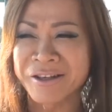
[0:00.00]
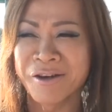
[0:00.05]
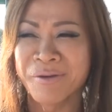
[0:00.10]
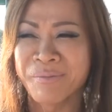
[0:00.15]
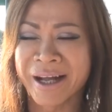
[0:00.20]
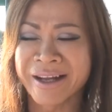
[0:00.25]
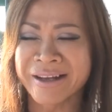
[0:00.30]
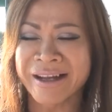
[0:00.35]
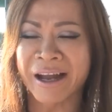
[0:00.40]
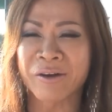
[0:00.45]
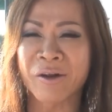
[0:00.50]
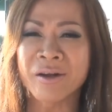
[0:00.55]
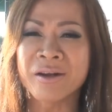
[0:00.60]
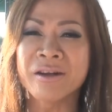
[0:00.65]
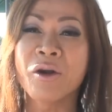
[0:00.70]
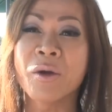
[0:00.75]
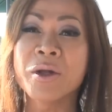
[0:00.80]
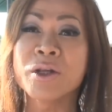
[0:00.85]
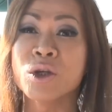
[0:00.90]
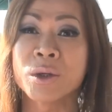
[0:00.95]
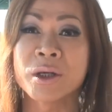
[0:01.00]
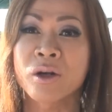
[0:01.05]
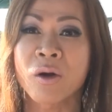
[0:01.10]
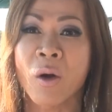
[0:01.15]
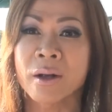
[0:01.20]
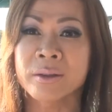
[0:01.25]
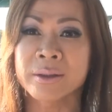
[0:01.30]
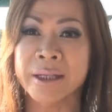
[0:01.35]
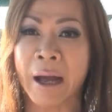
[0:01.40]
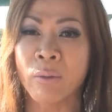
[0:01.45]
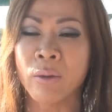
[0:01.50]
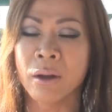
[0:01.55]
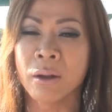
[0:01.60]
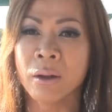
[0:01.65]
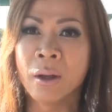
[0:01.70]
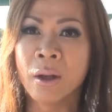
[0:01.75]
thương mấy càng nói cứ nói chuyện con cháu